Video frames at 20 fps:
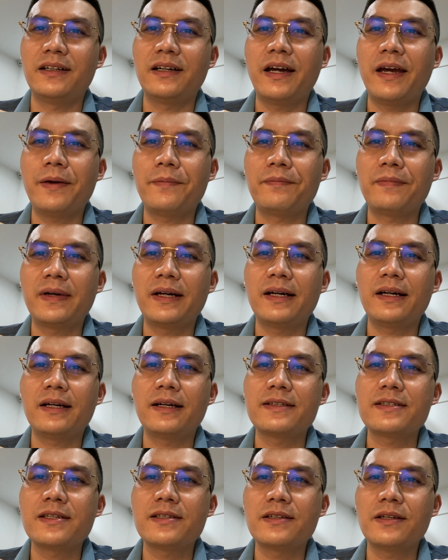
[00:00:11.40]
em
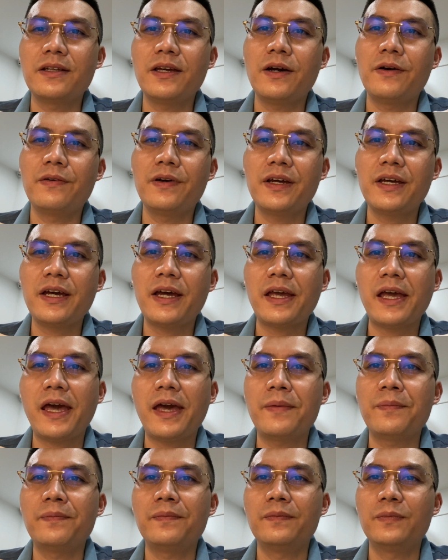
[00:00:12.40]
xin giới thiệu với anh
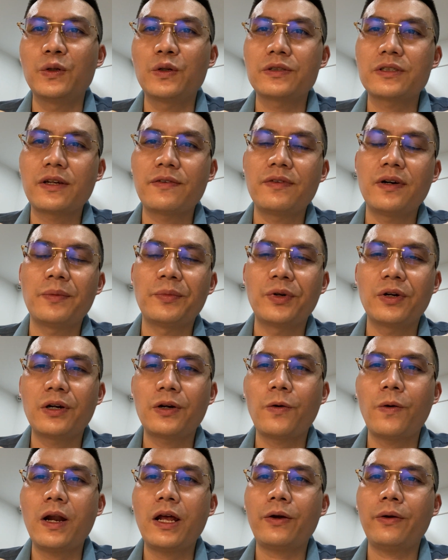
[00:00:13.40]
em một sản phẩm nó
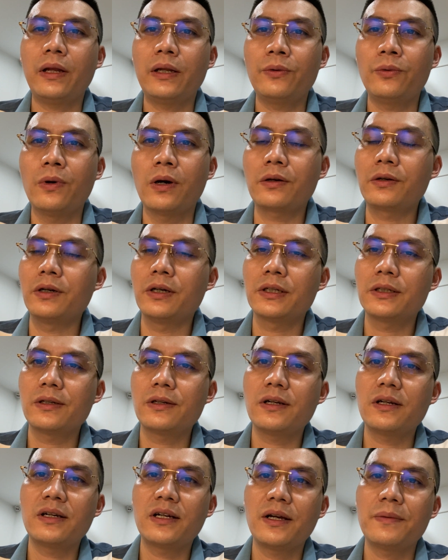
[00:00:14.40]
quá là quen thuộc rồi,
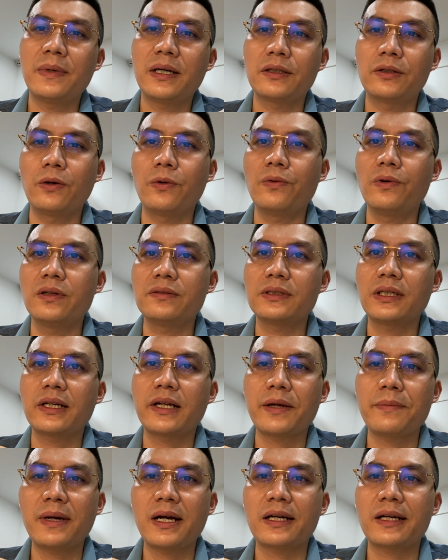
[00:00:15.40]
đó là Ray-Ban Tướng Quân và
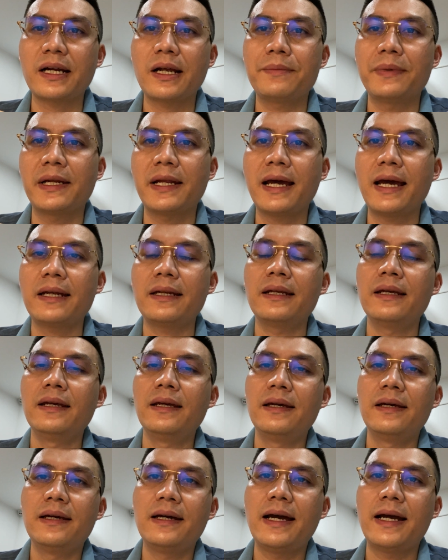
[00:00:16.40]
Ray-Ban Diamond Hat.
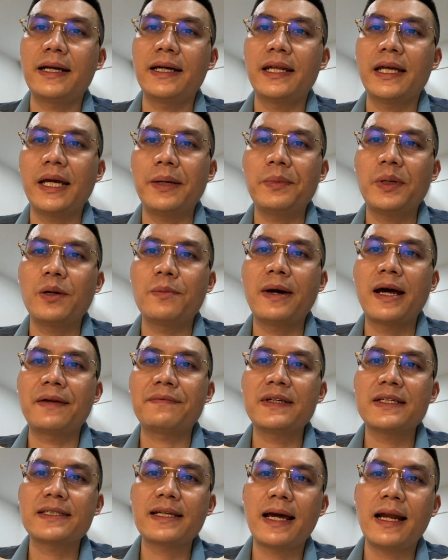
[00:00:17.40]
Hai cây này em đều bán
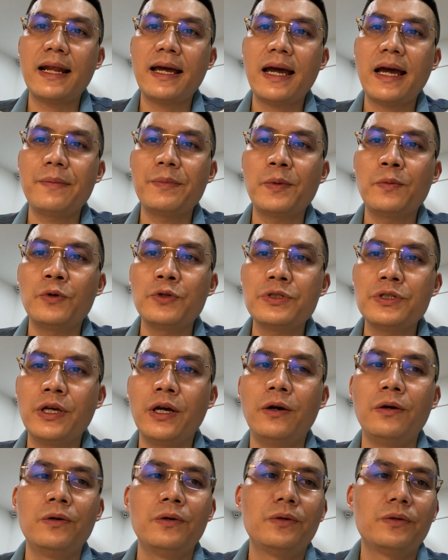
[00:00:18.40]
với giá là 21
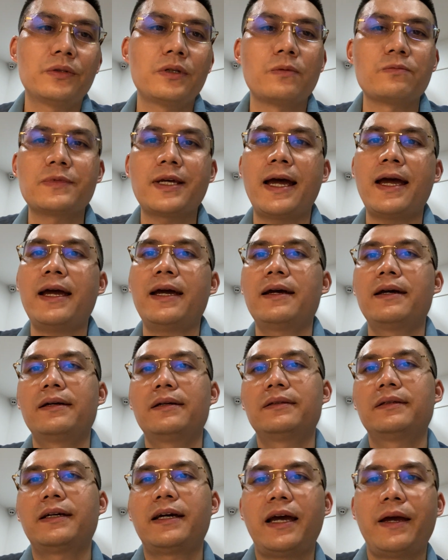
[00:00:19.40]
triệu đồng giá,
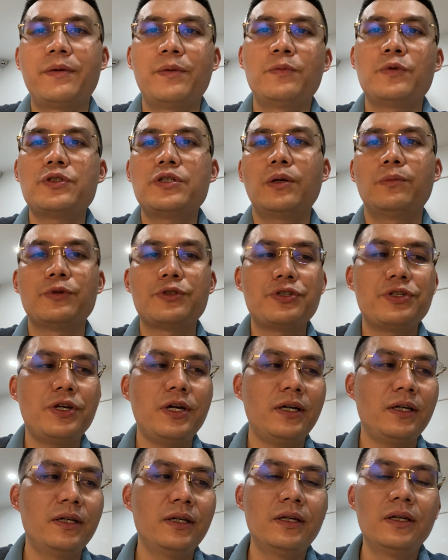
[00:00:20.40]
21 triệu một
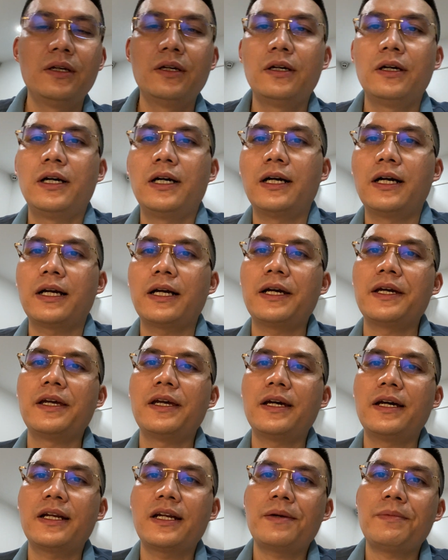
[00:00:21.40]
chiếc.
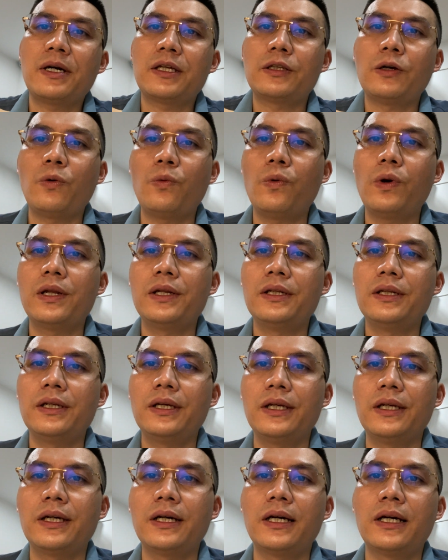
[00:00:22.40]
Cây Ray-Ban Tướng Quân
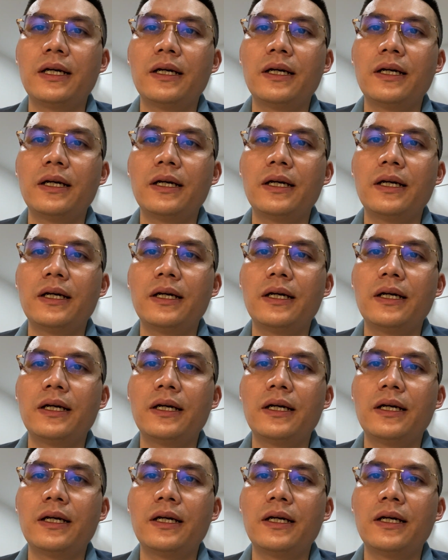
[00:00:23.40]
thì